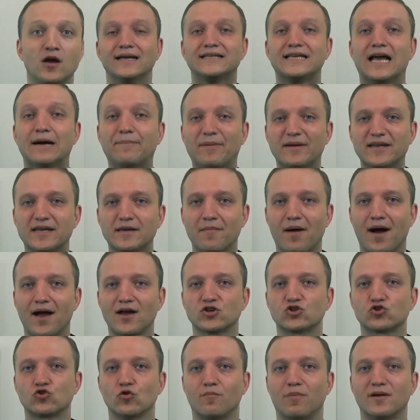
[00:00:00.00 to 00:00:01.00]
Я
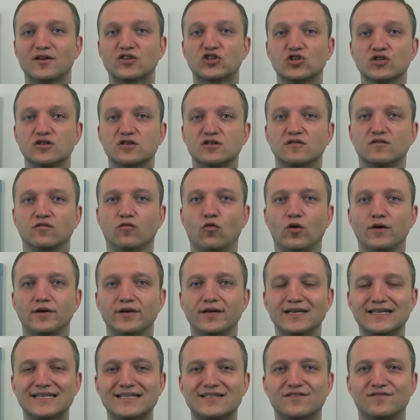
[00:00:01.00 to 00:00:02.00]
понимаю, что большинство
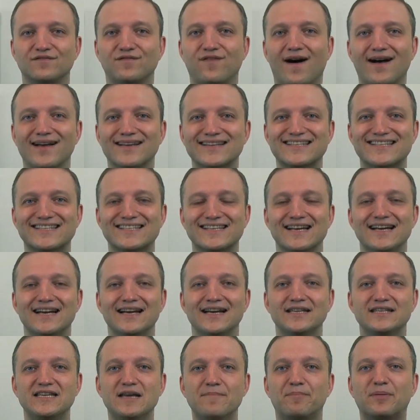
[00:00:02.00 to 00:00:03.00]
из вас
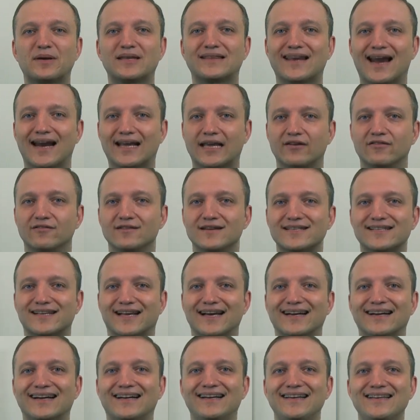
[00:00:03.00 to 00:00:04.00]
не притрагивались к
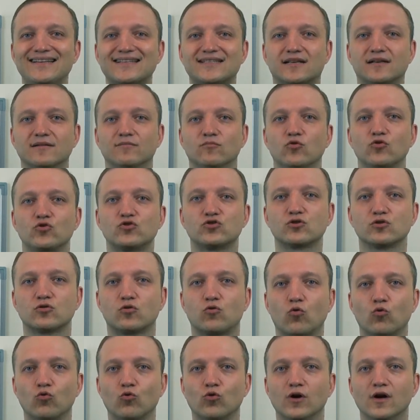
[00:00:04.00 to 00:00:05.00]
английскому
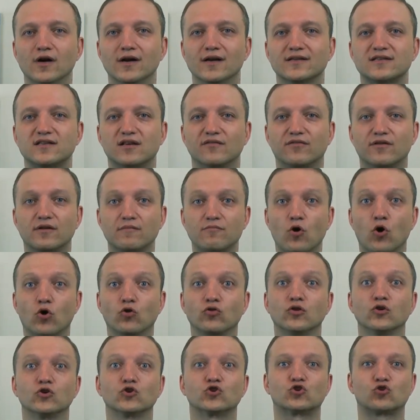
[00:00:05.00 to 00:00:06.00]
языку со
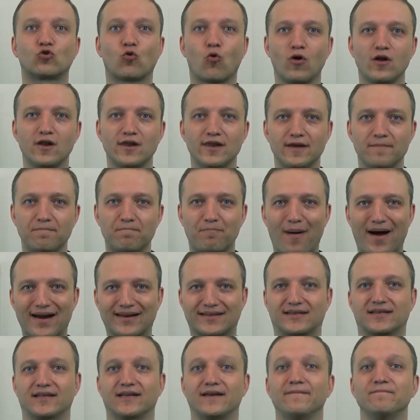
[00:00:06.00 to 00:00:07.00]
времен школьной
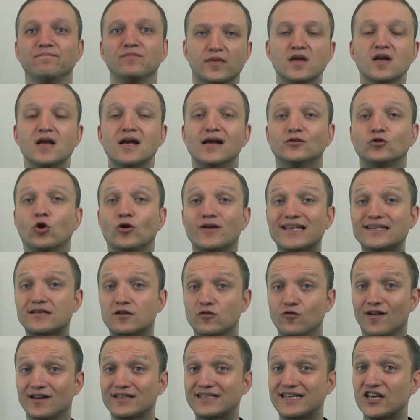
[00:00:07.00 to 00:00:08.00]
парты. Но
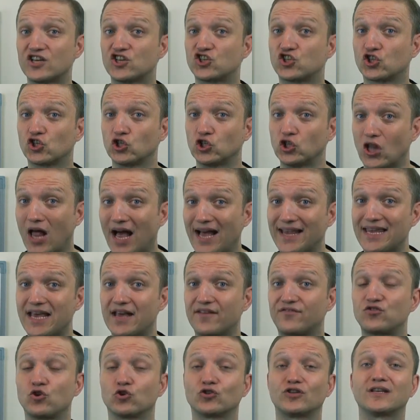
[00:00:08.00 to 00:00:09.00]
если у вас есть
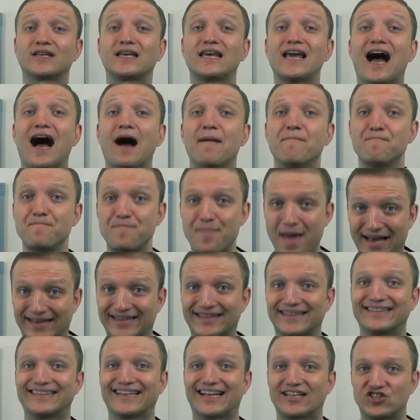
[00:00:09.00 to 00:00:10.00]
желание все-таки
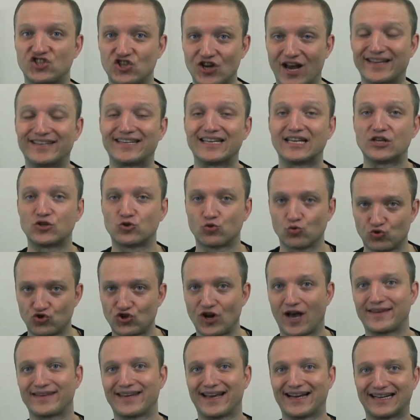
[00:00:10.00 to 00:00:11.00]
опять начать
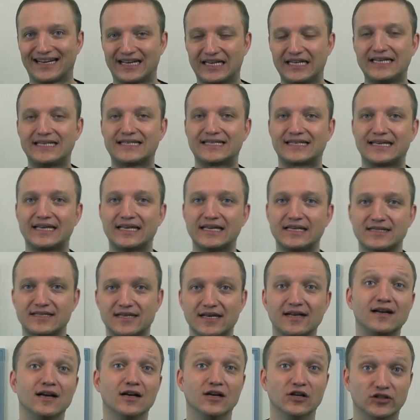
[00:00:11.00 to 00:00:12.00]
изучать английский
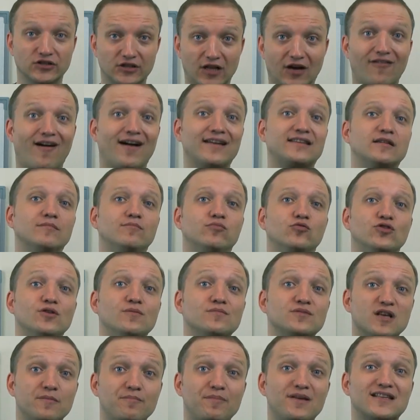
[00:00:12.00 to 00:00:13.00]
язык, давайте
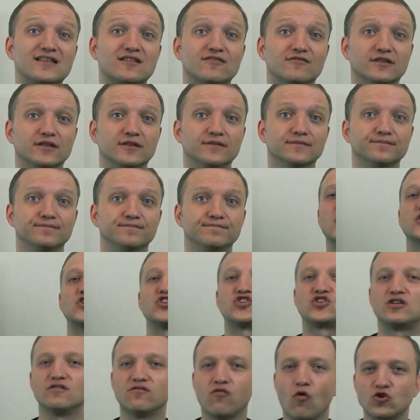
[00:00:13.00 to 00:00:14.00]
будем записывать. С
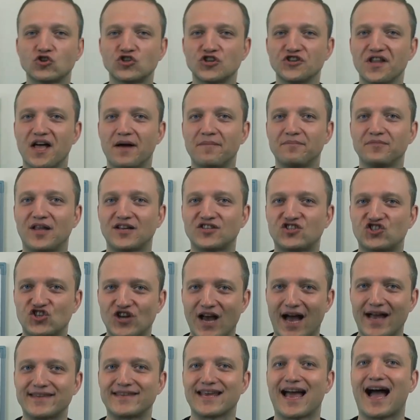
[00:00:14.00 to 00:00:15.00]
чего же нам
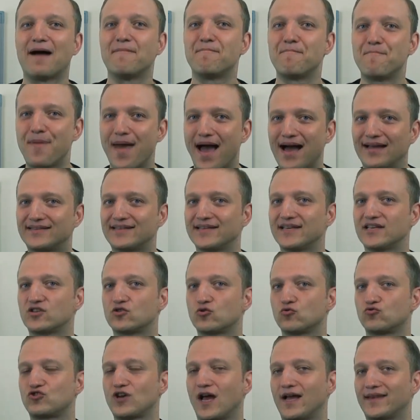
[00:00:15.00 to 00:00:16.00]
начать опять
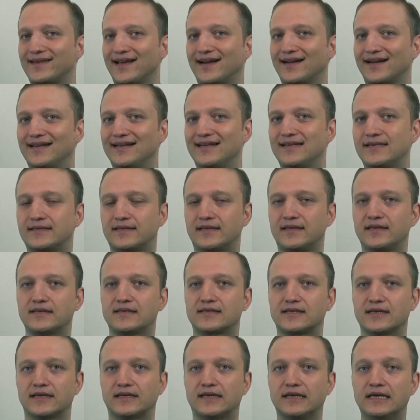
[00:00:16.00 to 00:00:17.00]
изучать английский
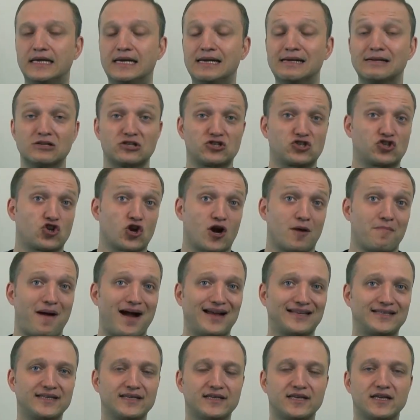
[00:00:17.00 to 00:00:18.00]
язык? С
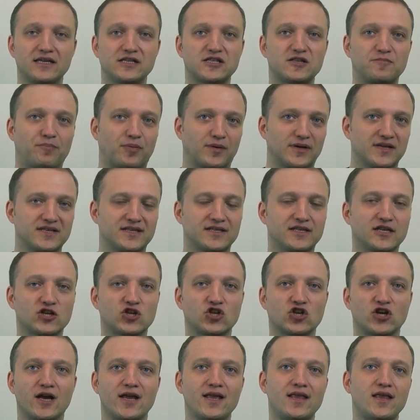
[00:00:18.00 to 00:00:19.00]
грамматики, с
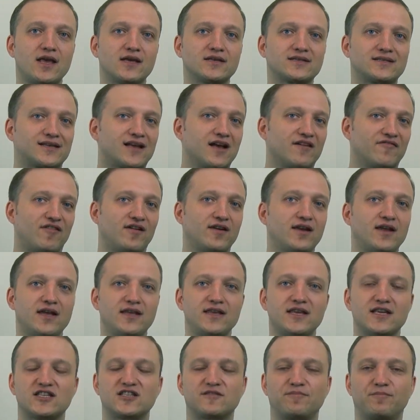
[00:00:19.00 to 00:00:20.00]
произношения, с
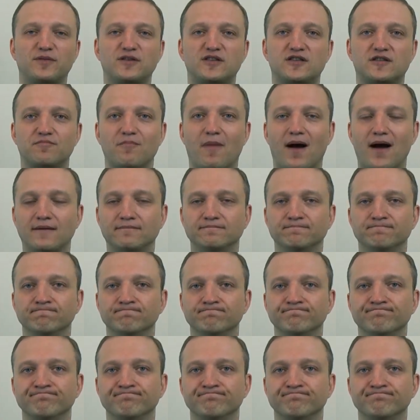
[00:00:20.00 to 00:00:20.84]
говорения, с письма?